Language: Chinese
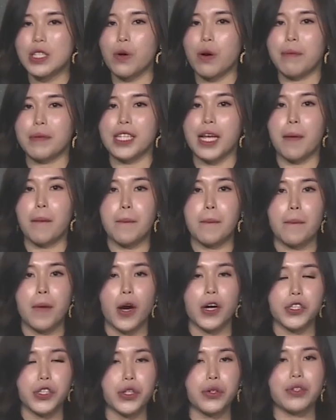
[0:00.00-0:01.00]
我们的
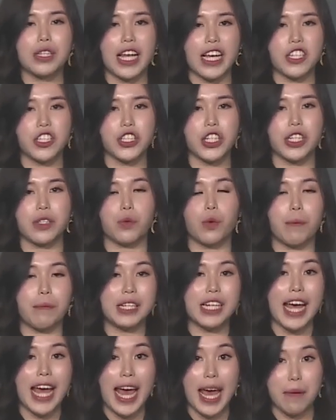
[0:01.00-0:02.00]
modulation。我们
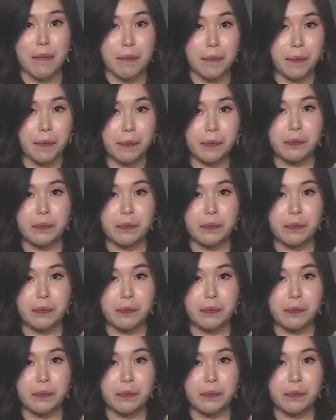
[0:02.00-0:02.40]
的 m